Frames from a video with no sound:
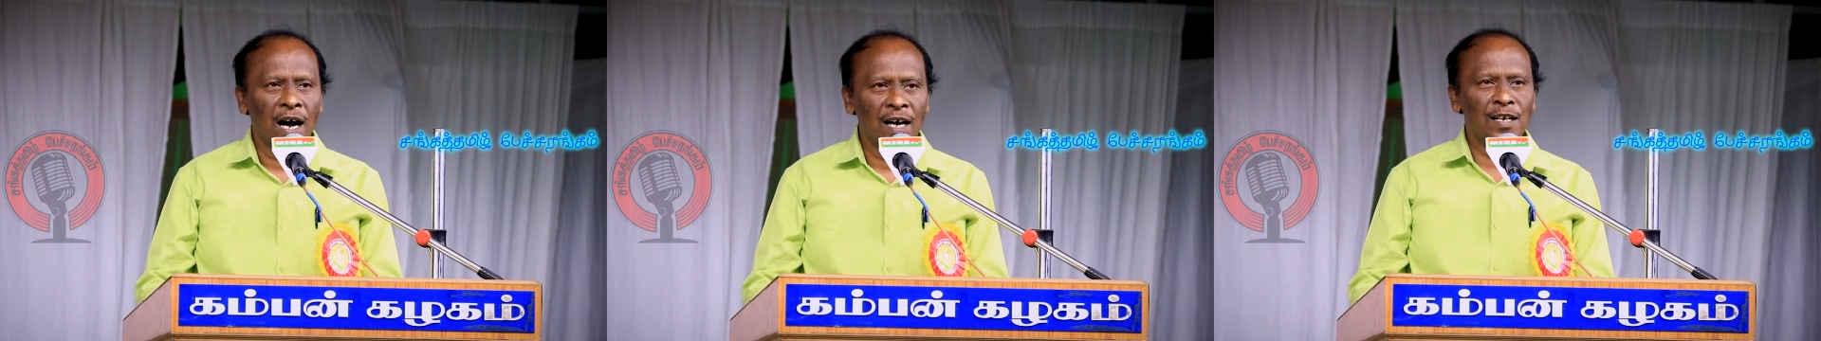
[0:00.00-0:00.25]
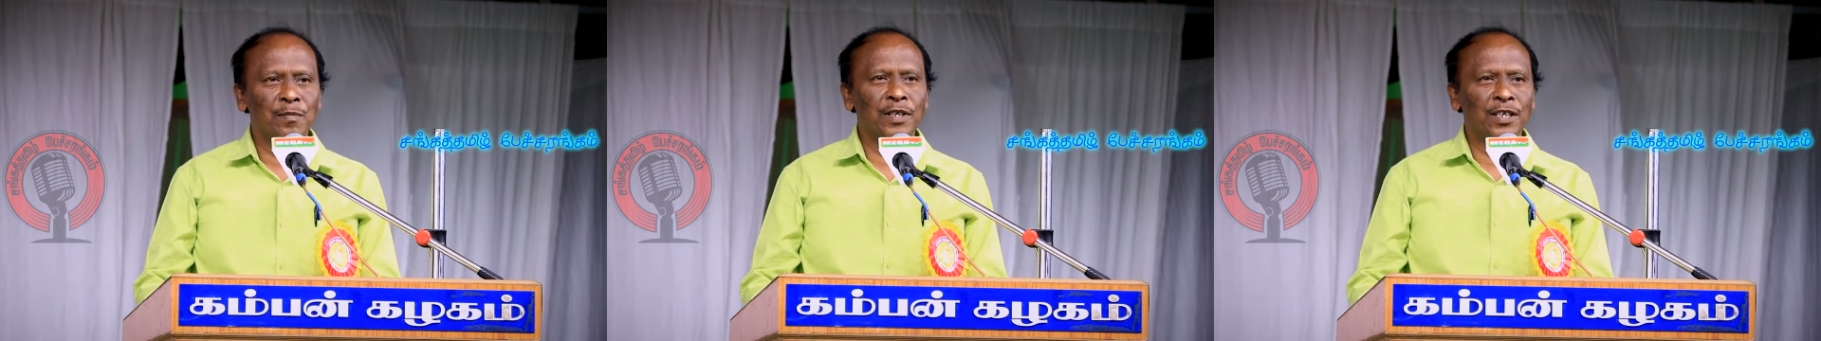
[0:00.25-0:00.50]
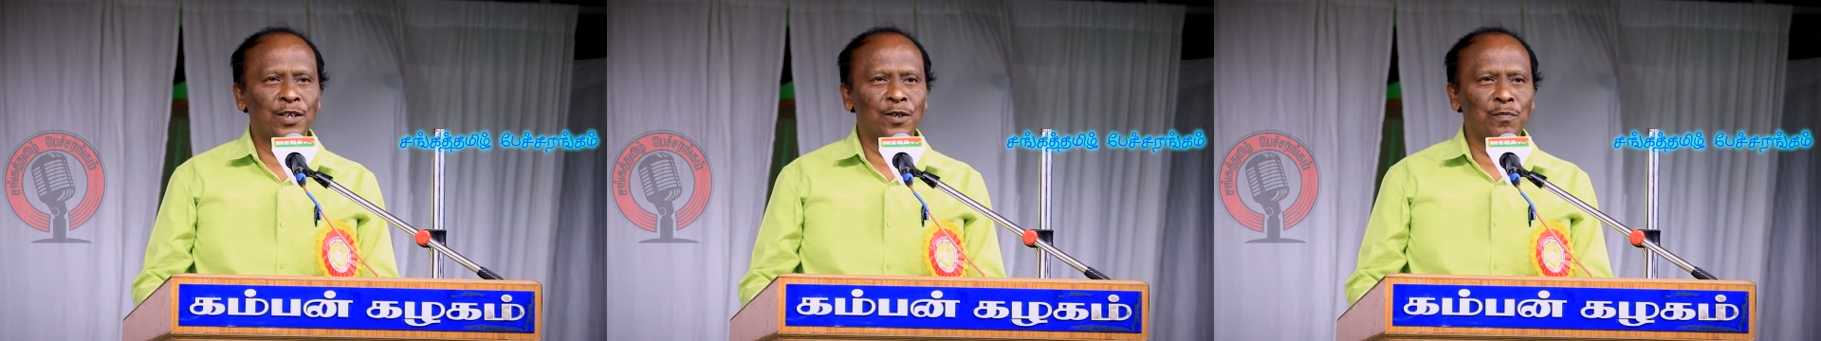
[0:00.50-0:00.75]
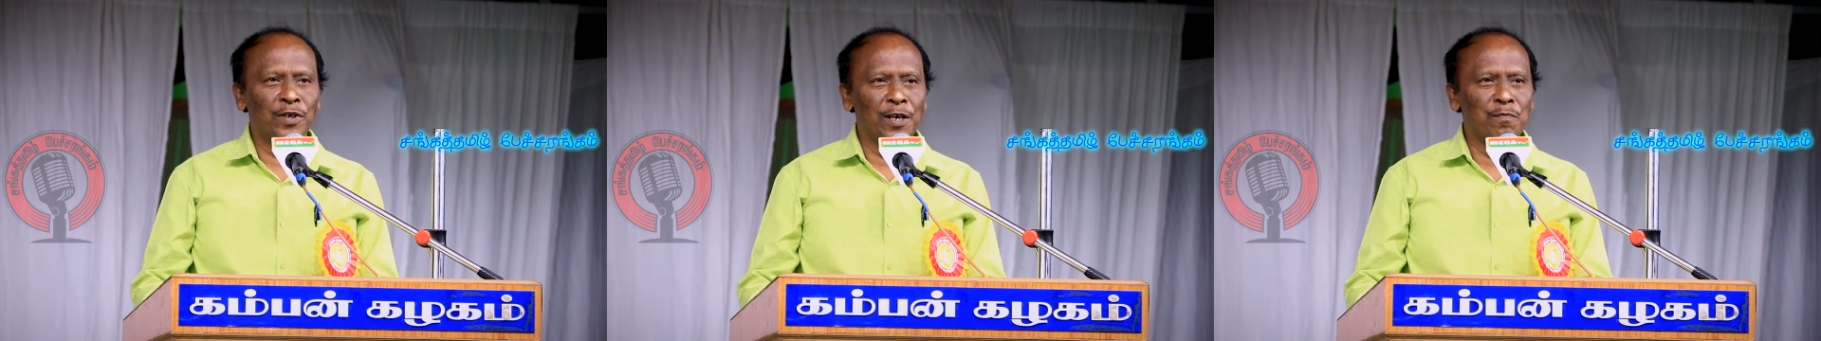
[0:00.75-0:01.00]

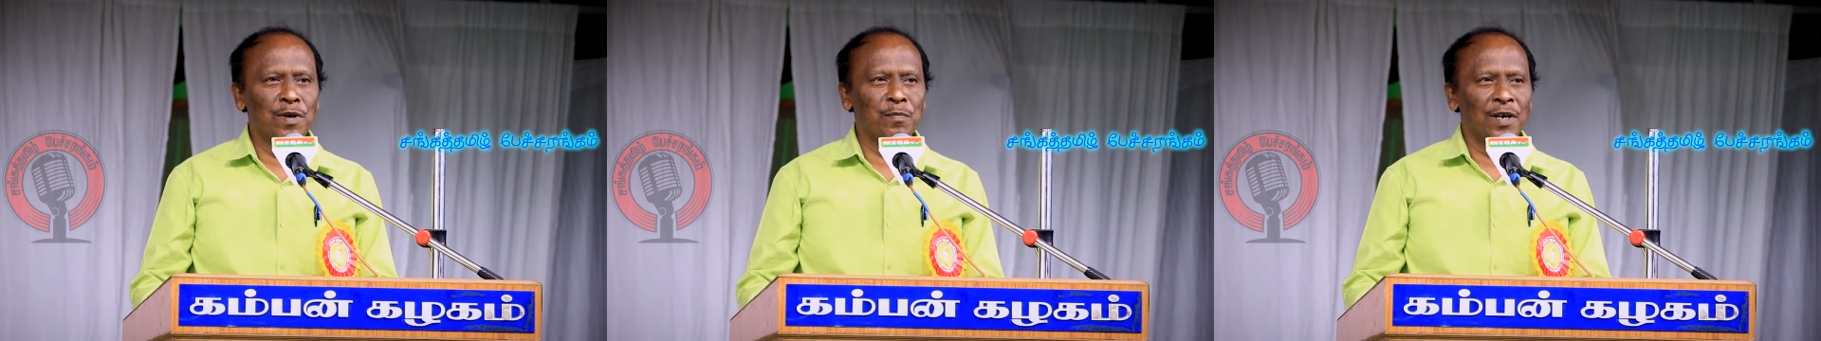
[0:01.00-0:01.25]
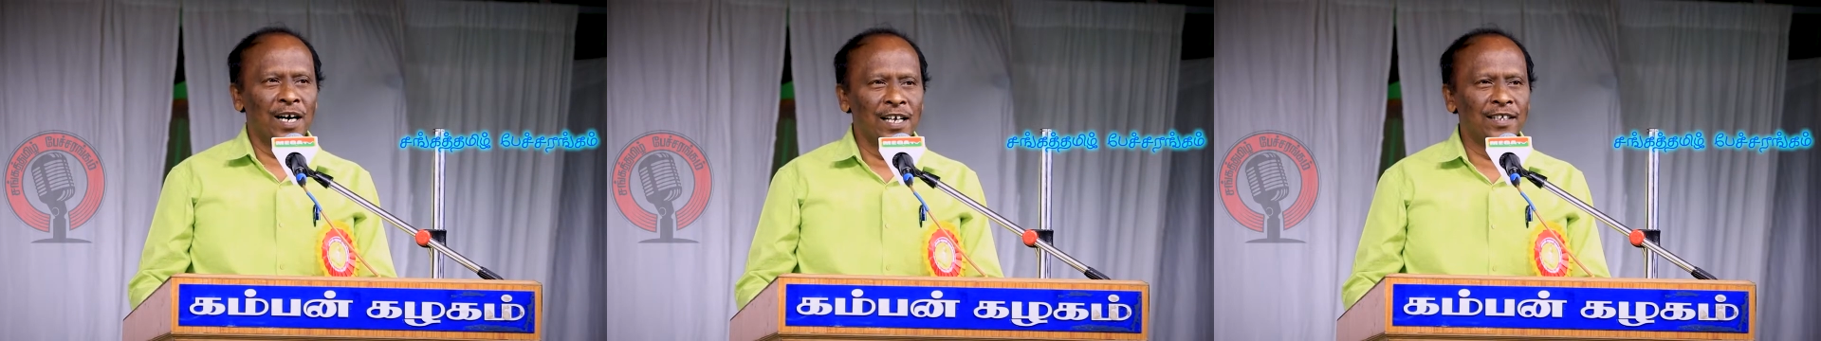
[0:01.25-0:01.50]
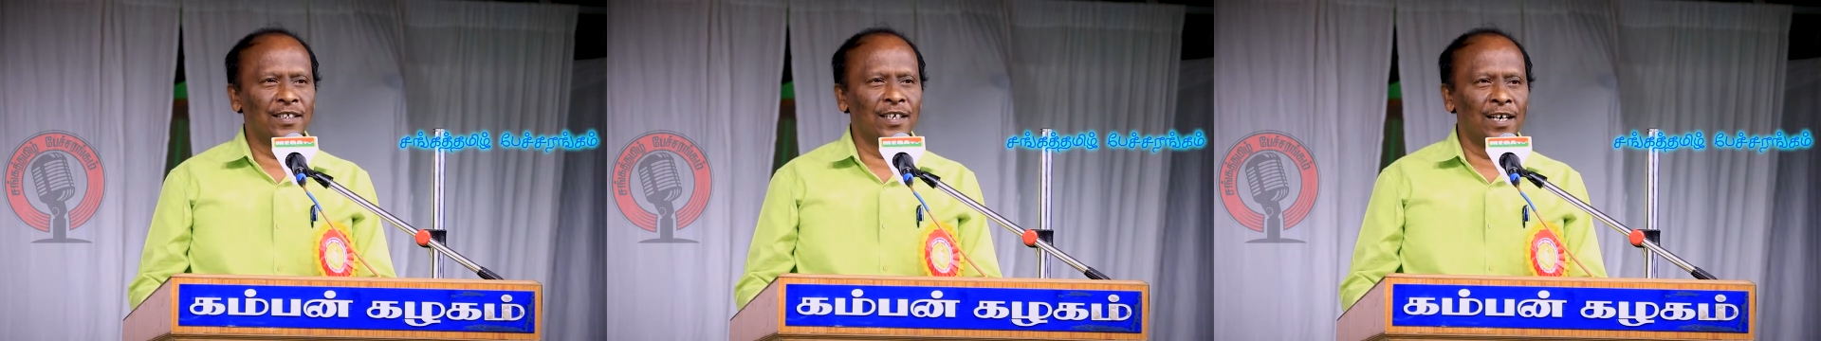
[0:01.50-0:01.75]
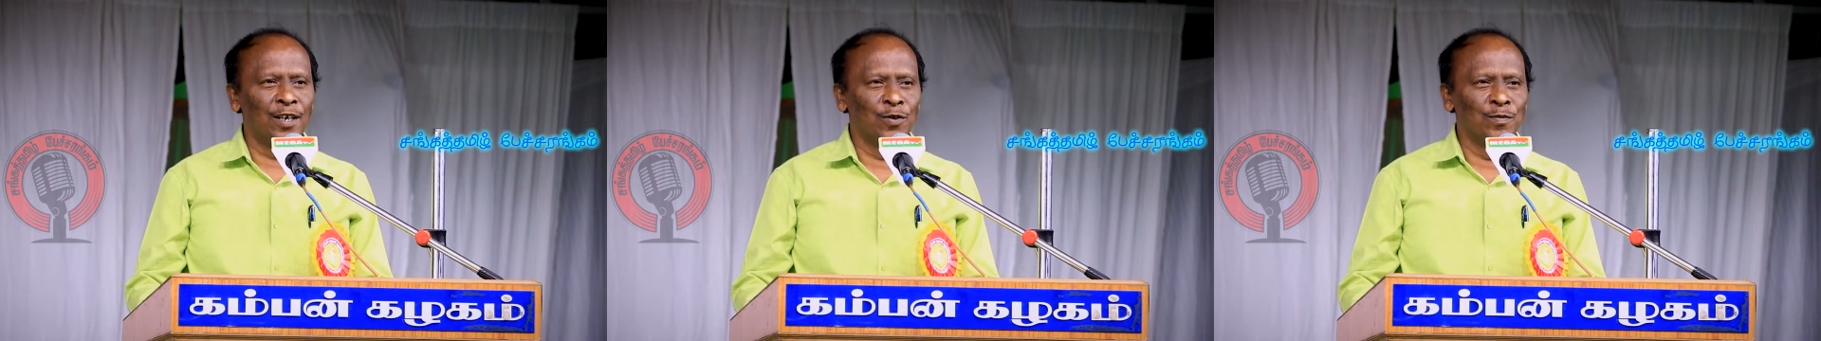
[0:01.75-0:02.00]
ஆனமட்டும் இன்பம்
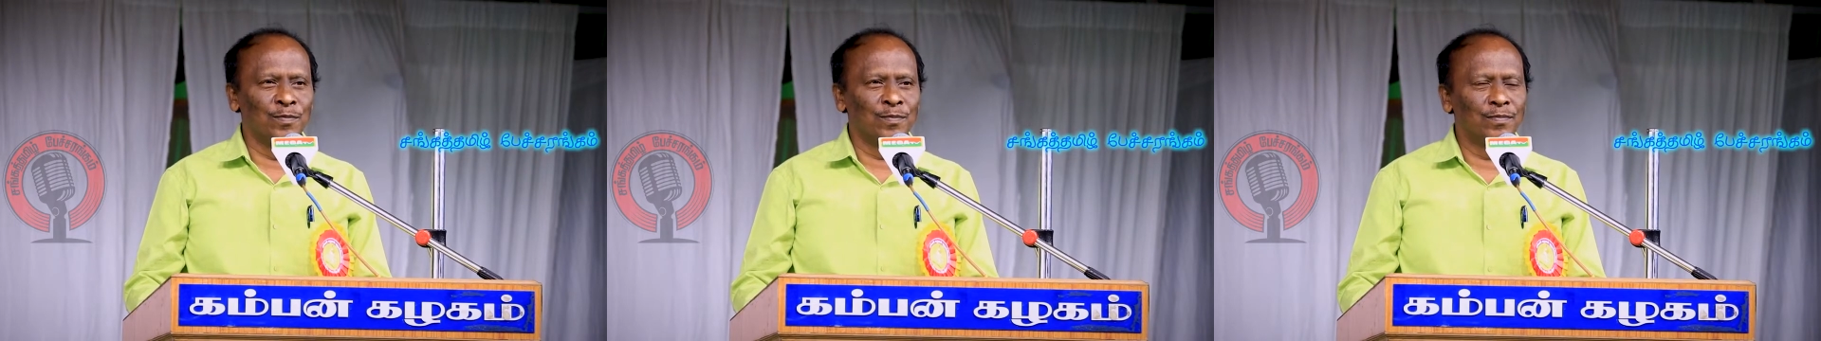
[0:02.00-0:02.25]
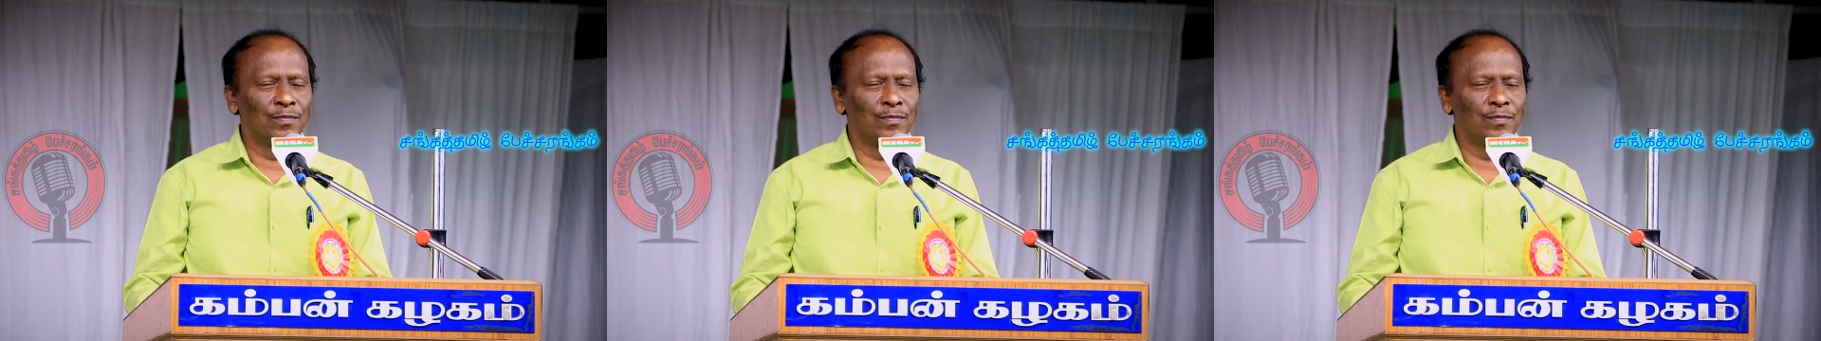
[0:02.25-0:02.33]
அளித்தாலும்